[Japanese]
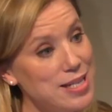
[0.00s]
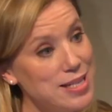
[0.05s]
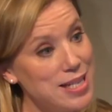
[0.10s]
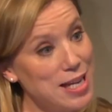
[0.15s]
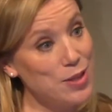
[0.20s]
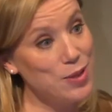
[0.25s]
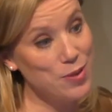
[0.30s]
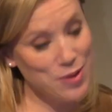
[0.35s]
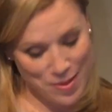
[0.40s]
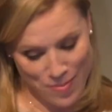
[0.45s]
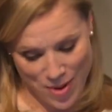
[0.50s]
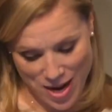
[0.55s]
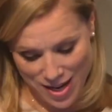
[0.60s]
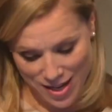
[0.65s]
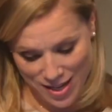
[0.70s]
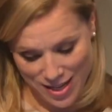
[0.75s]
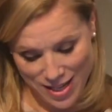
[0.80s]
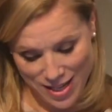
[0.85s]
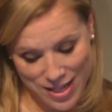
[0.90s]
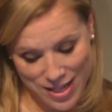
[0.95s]
例えば、
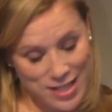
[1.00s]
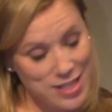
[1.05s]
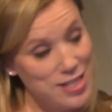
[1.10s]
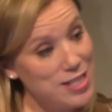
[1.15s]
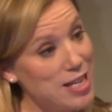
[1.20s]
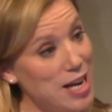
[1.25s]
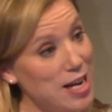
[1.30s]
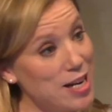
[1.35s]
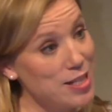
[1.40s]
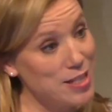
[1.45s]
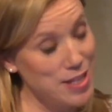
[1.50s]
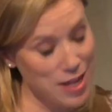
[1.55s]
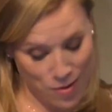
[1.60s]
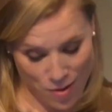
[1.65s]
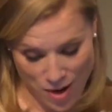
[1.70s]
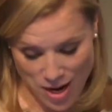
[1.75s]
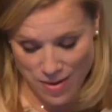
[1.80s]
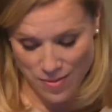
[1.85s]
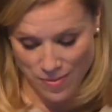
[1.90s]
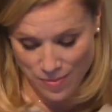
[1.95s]
JAXA
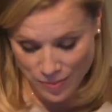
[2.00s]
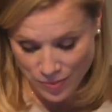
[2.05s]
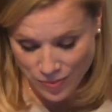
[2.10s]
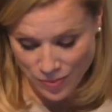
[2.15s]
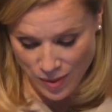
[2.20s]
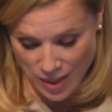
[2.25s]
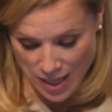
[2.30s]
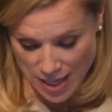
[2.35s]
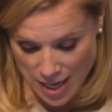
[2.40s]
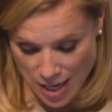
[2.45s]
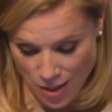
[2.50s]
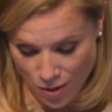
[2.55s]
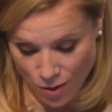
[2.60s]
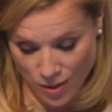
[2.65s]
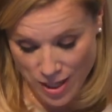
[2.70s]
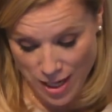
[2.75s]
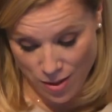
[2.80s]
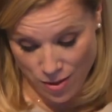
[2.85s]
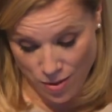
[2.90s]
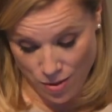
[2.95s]
は日の
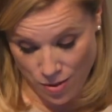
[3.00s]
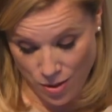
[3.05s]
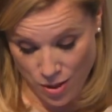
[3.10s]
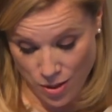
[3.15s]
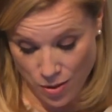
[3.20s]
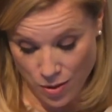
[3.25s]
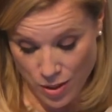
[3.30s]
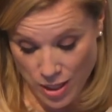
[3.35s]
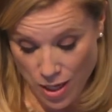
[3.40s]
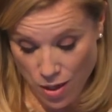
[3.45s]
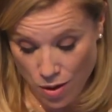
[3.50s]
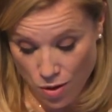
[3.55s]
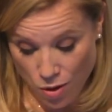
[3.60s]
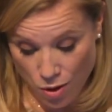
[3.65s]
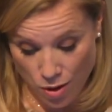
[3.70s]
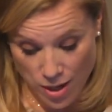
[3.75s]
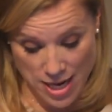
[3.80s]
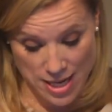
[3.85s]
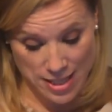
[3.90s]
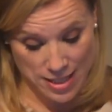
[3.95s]
出という人
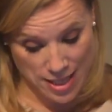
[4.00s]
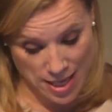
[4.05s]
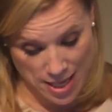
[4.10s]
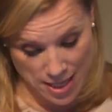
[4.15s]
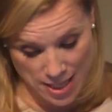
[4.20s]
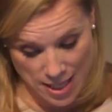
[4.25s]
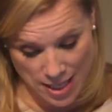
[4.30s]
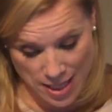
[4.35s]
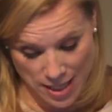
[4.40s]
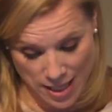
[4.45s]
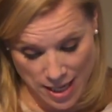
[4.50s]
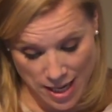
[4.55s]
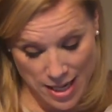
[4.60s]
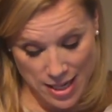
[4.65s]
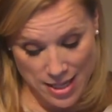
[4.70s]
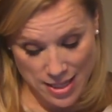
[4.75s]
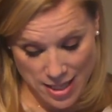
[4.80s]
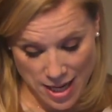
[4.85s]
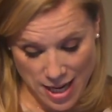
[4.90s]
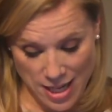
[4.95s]
工衛星に
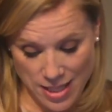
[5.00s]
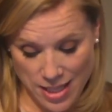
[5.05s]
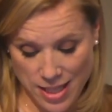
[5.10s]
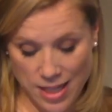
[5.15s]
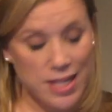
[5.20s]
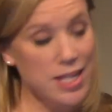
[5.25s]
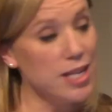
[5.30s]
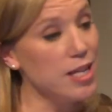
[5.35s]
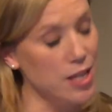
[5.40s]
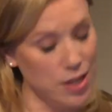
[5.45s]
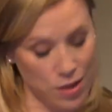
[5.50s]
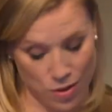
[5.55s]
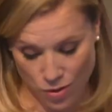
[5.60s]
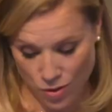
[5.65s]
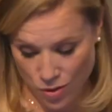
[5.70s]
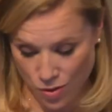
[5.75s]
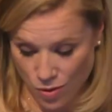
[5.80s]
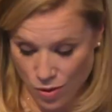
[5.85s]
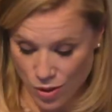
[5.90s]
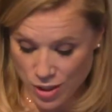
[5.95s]
最新機器を
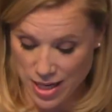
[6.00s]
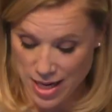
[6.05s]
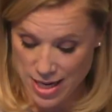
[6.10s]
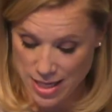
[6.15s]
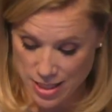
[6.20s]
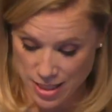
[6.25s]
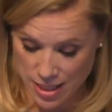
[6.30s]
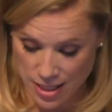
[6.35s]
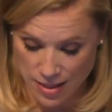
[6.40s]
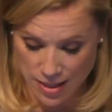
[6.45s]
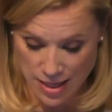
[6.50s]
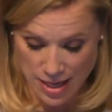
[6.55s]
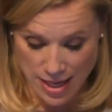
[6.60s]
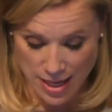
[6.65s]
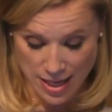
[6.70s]
搭載し、